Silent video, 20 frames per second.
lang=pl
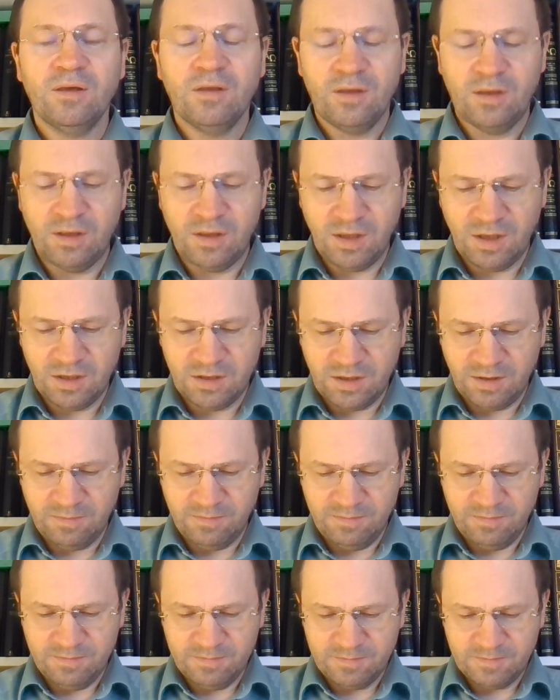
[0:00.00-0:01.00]

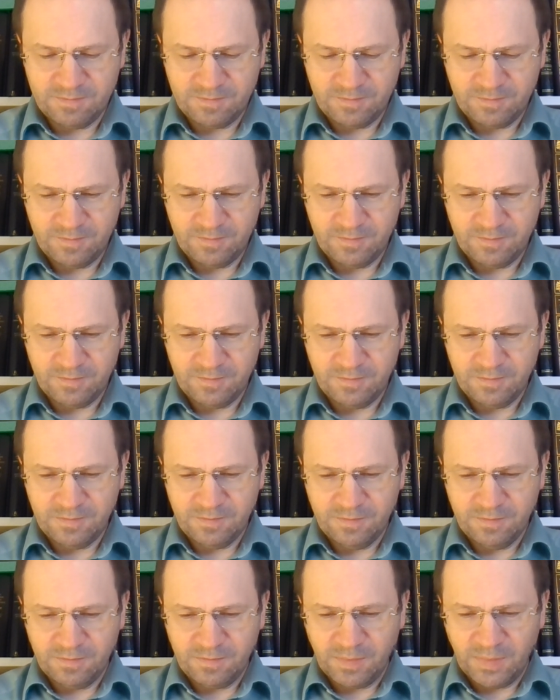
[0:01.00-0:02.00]
7.
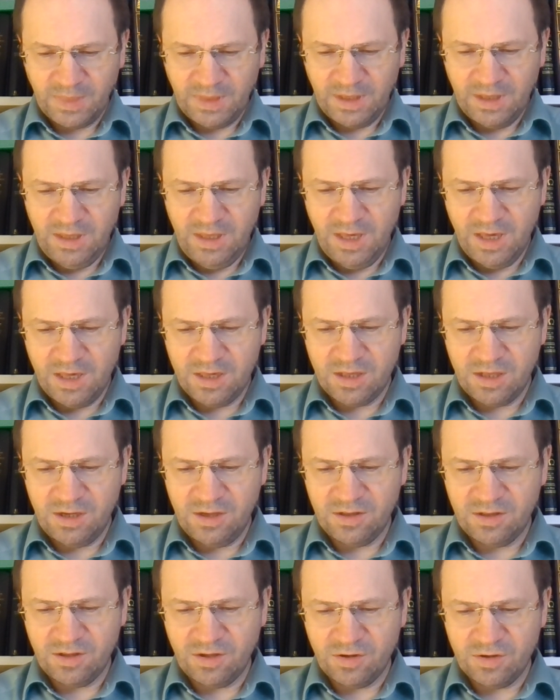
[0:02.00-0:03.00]

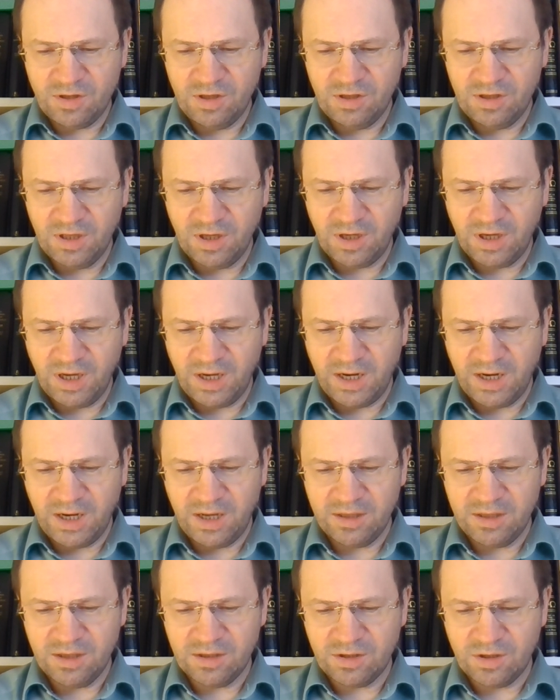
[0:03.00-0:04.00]
Jeśli znosicie
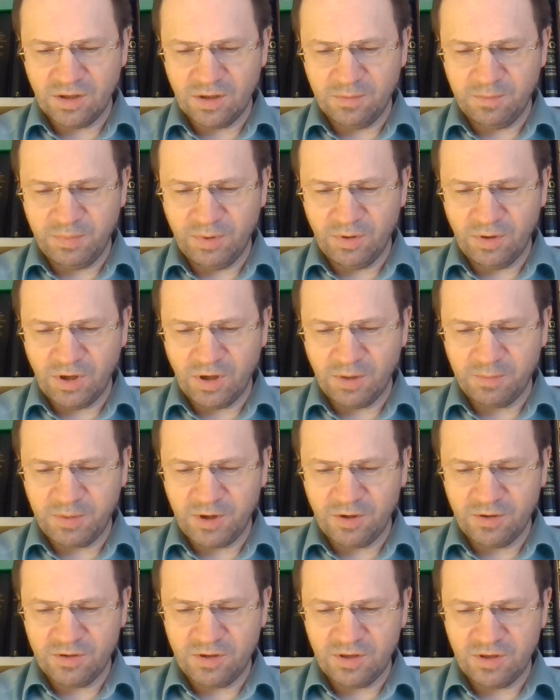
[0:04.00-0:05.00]
karanie, to Bóg
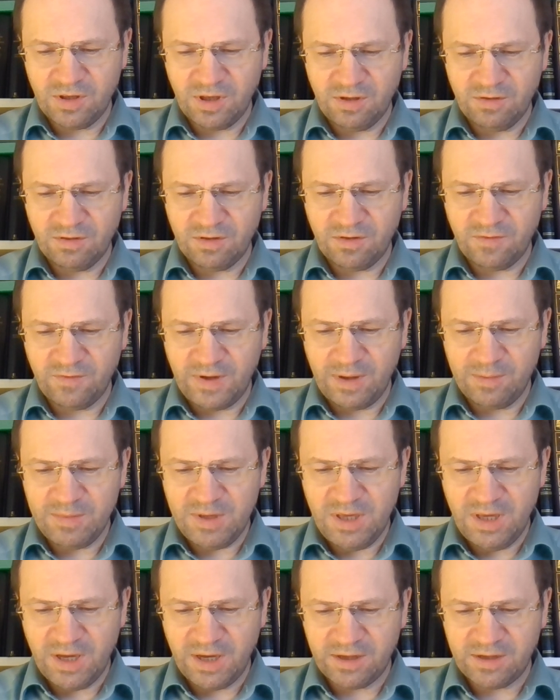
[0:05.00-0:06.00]
obchodzi się z
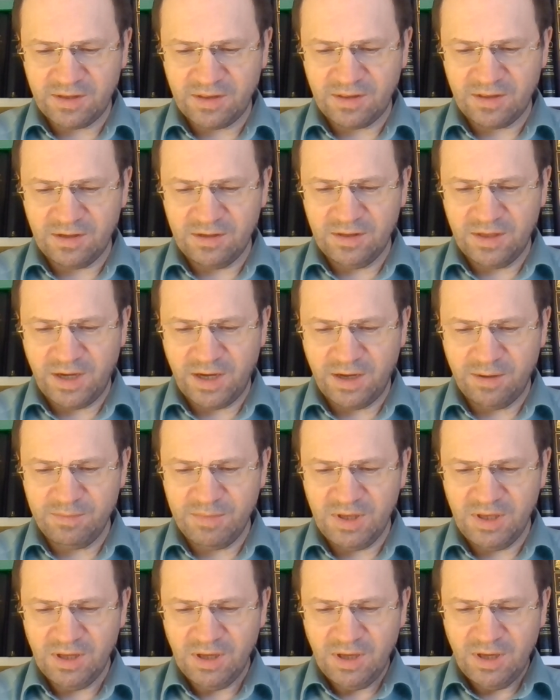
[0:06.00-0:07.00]
wami jak z
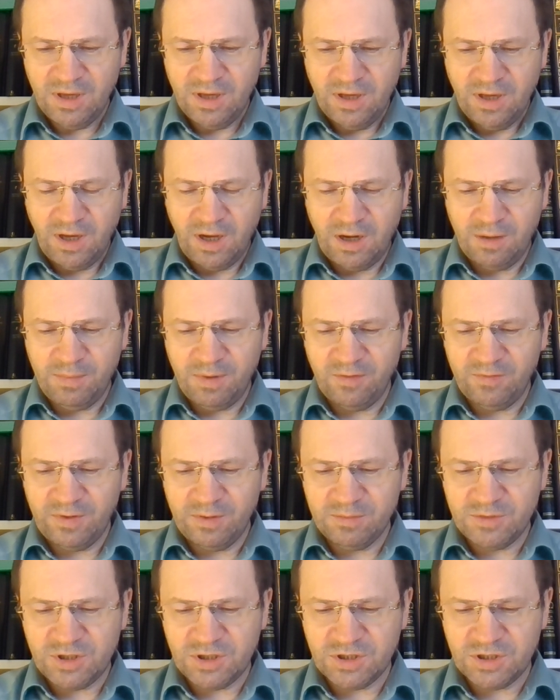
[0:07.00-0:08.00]
synami,
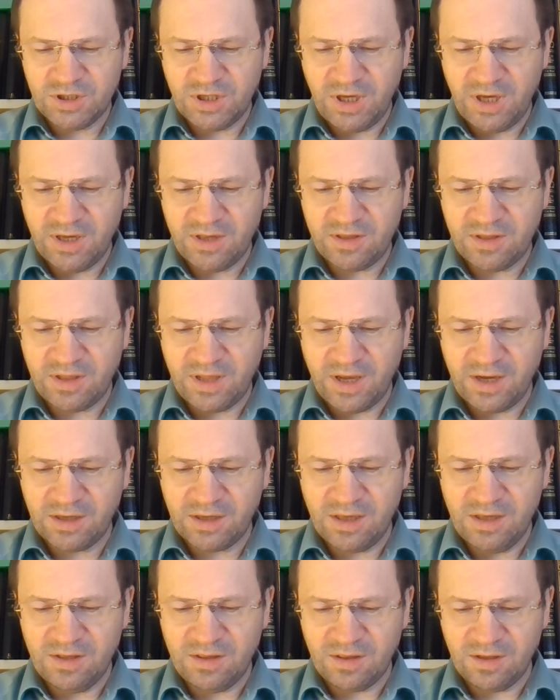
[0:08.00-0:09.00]
albowiem czyż jest
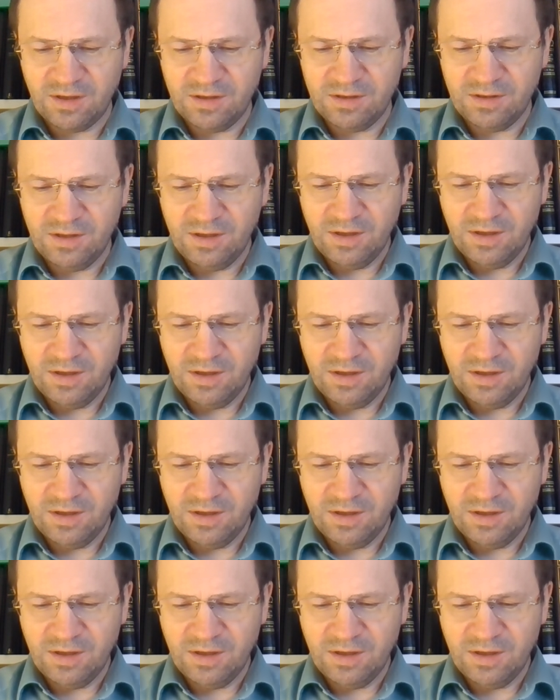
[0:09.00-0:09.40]
taki syn,